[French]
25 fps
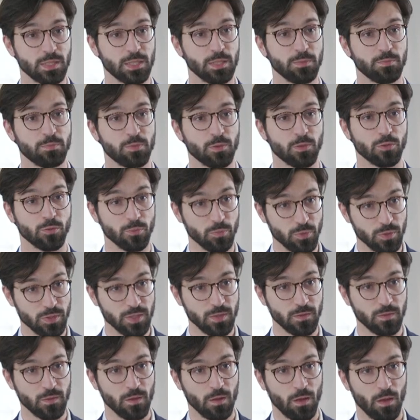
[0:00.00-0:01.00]
équipes
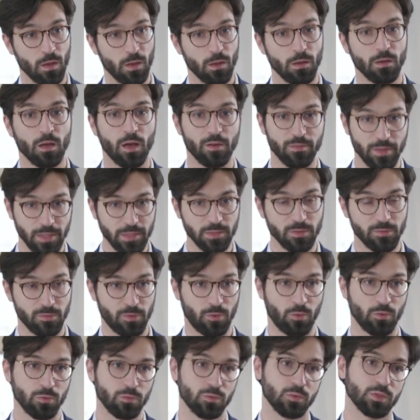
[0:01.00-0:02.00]
composites avec
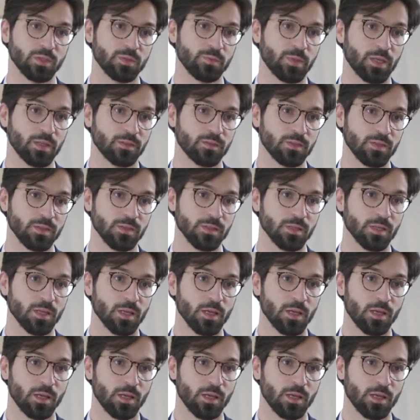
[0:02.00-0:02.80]
différentes expertises